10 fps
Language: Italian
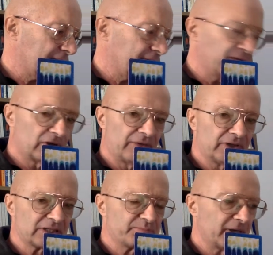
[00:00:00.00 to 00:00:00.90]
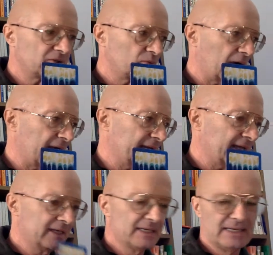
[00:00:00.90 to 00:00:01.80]
avere una vita
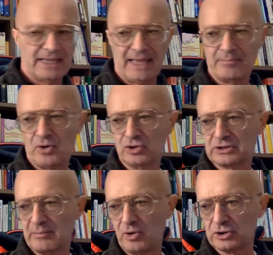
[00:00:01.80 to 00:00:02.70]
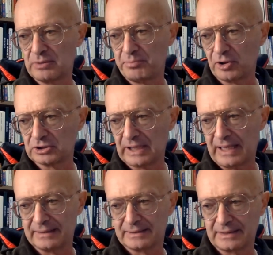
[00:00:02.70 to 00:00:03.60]
spirituale è molto molto
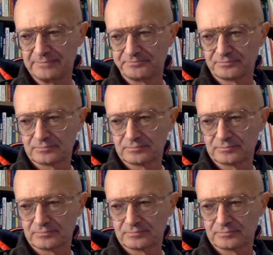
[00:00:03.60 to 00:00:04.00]
importante.